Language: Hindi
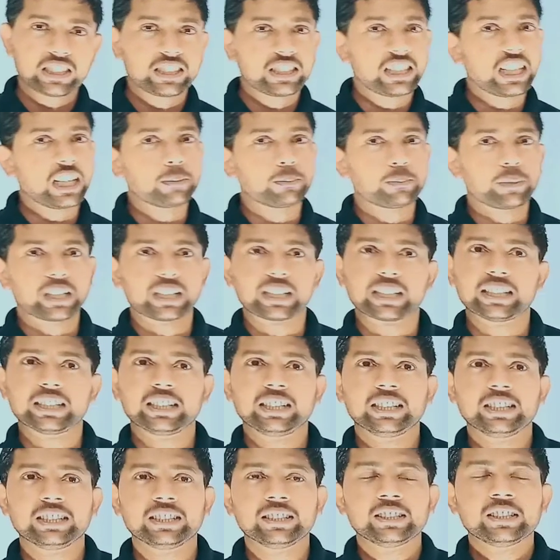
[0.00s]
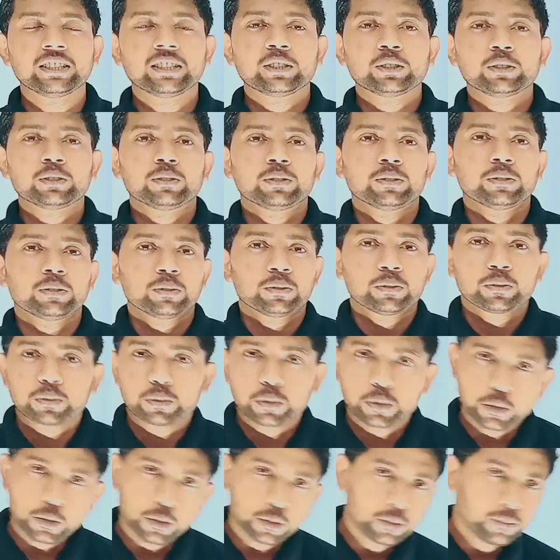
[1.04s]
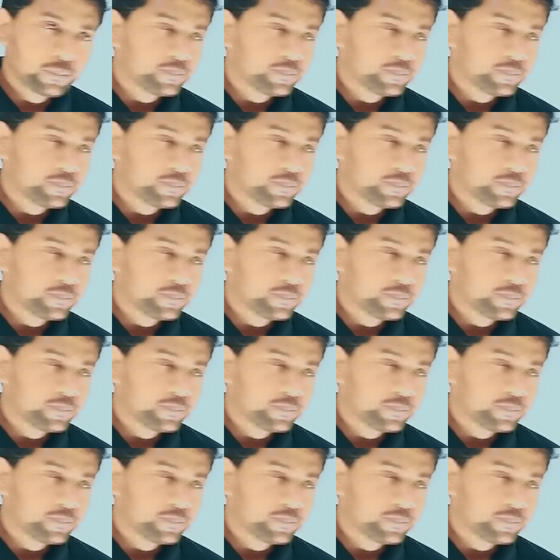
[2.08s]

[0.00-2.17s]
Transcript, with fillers: सिद्धांत पढ़ रहे हैं तो